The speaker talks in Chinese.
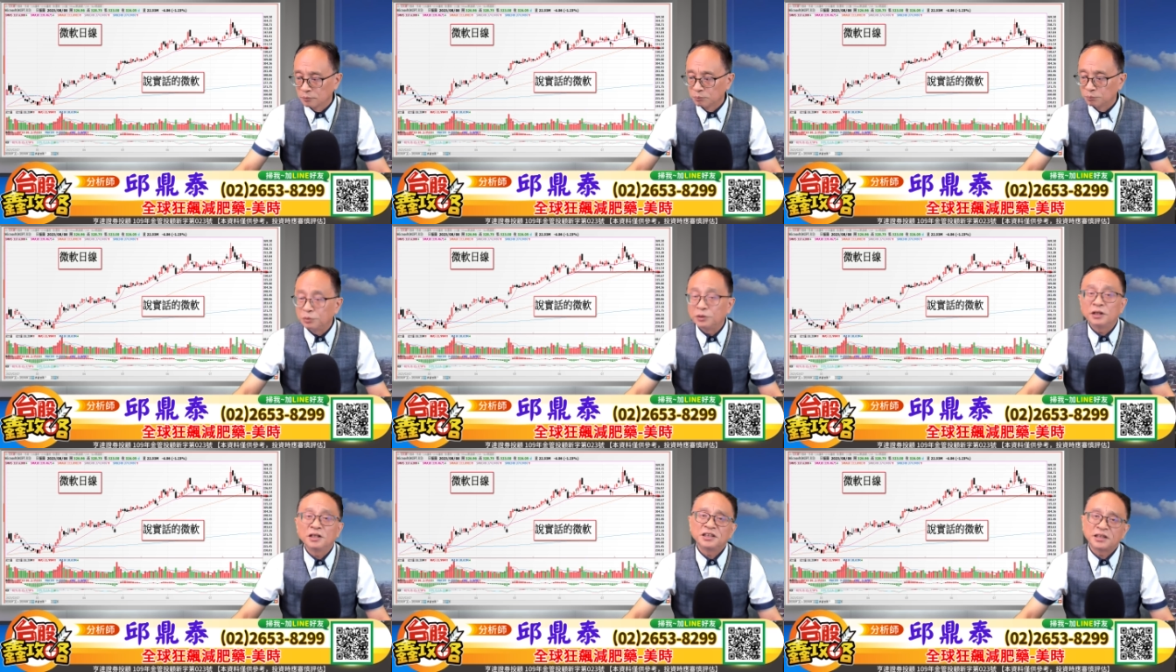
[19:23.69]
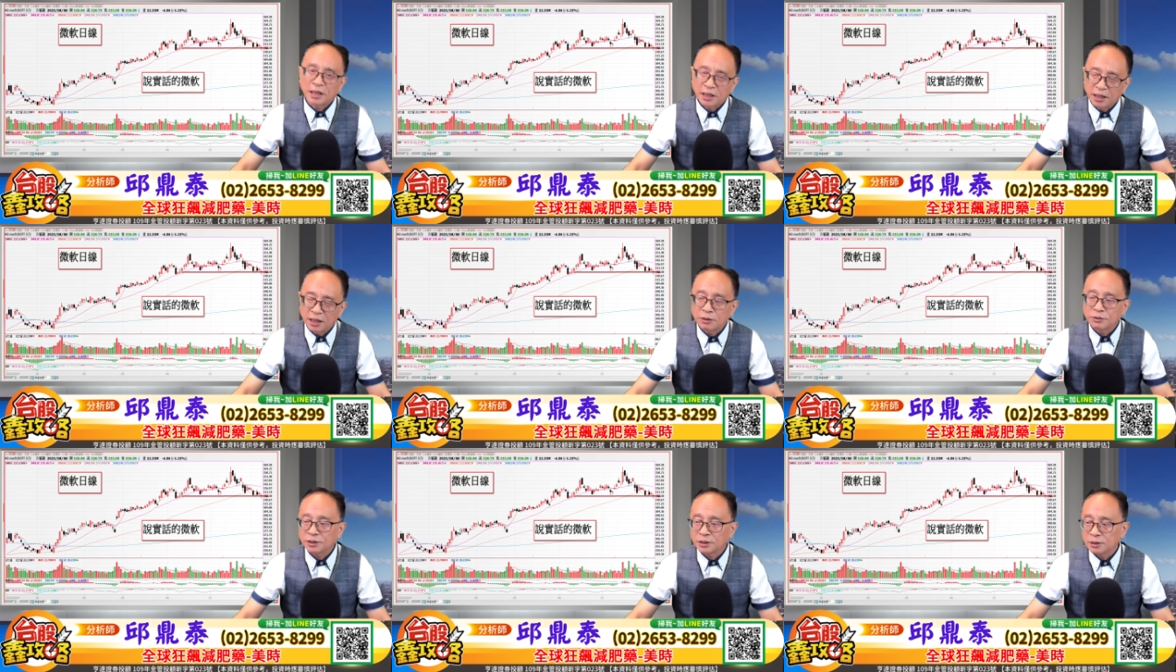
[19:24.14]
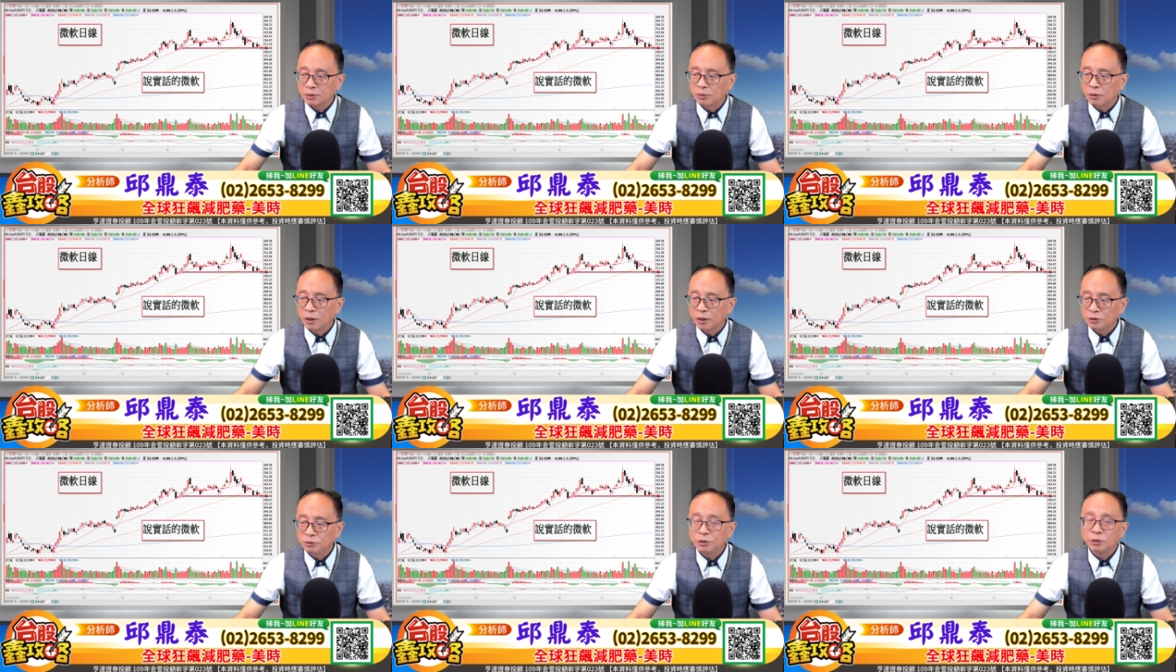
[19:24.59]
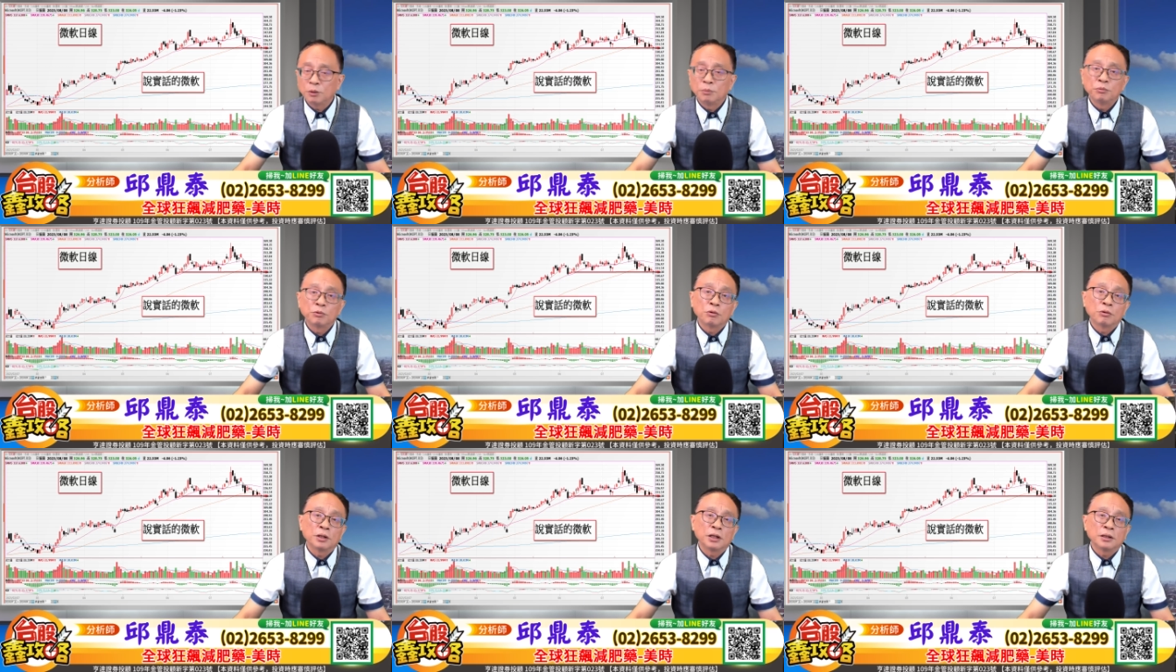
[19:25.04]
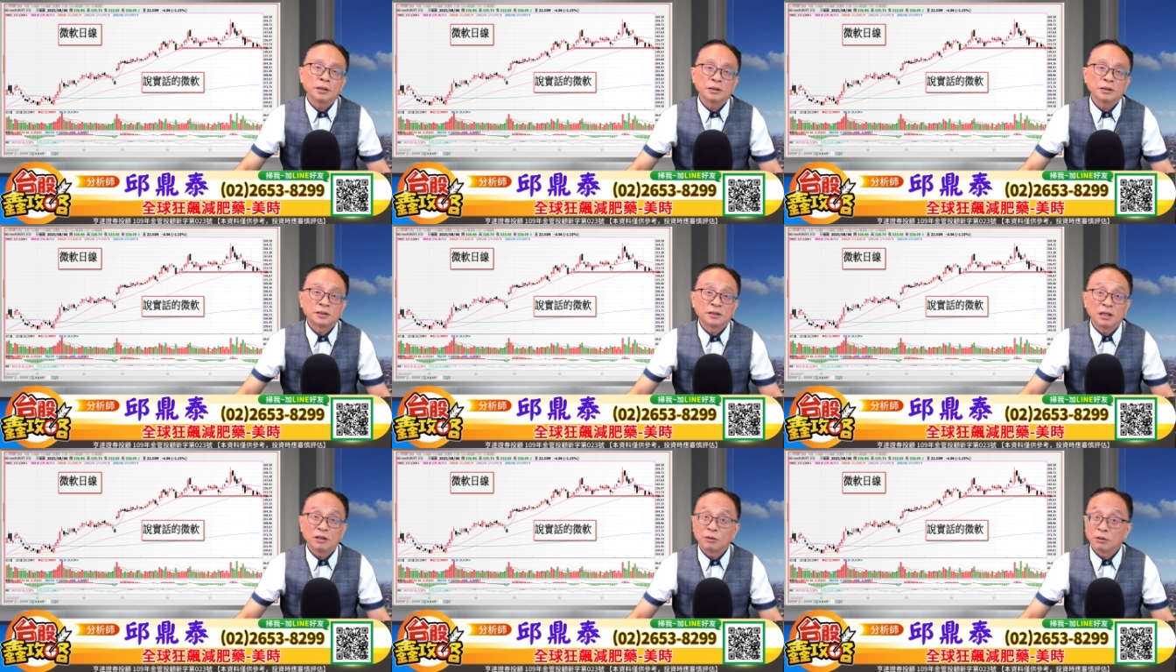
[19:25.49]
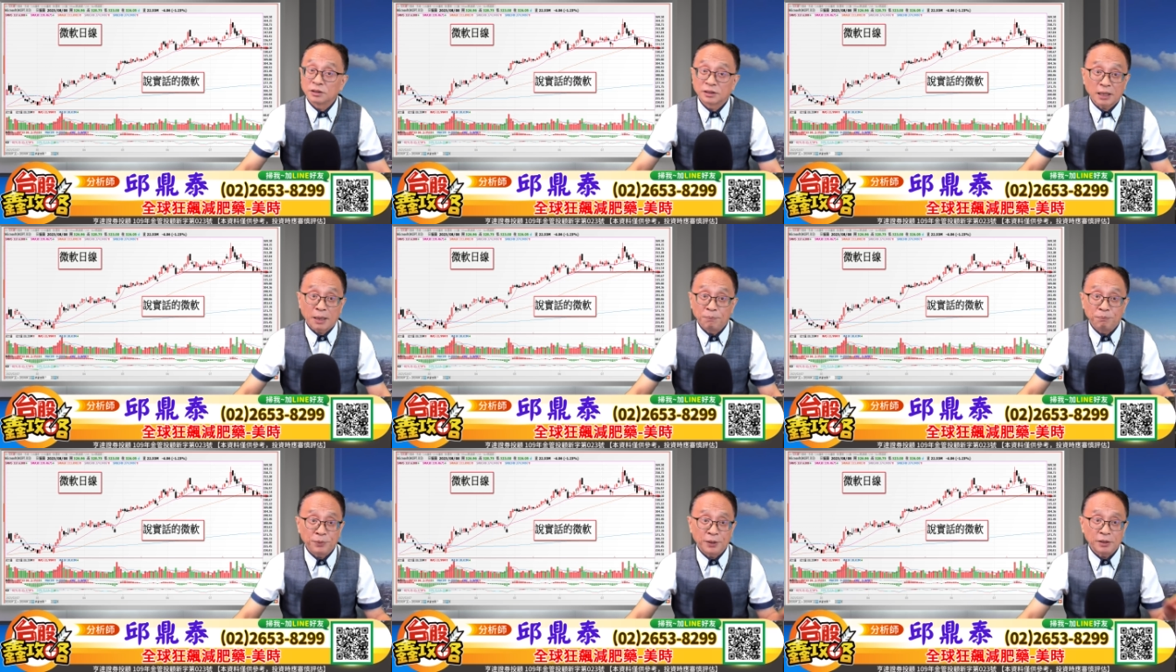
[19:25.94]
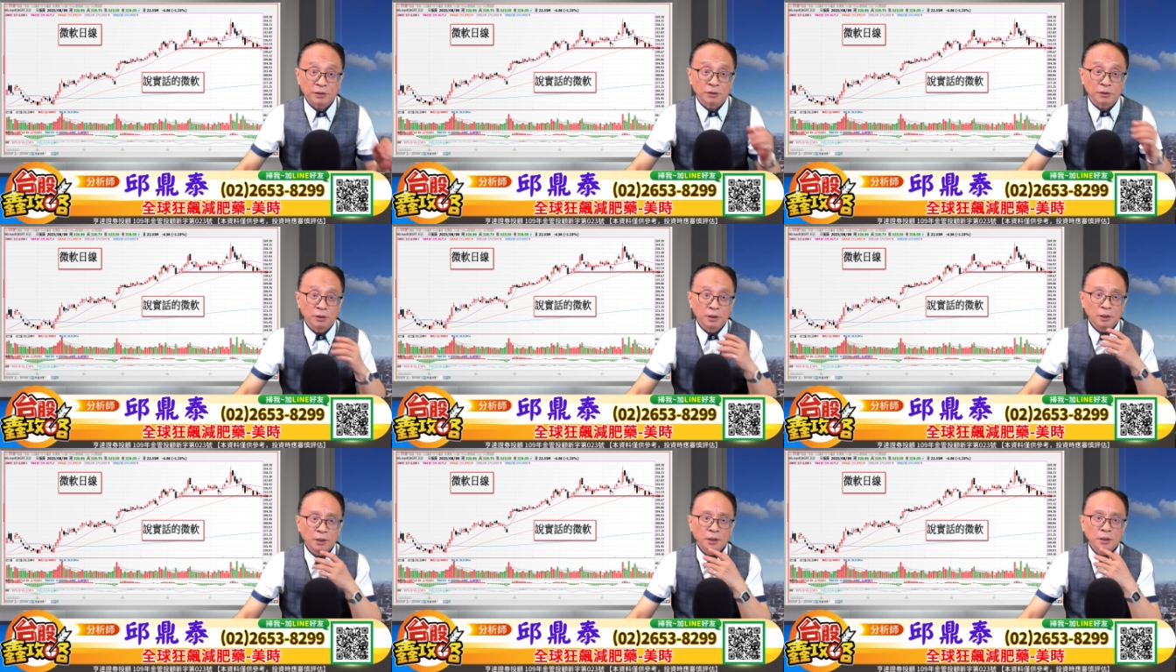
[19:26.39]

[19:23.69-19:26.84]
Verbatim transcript: 不能讲老实话，尤其我们国内的能够沾边都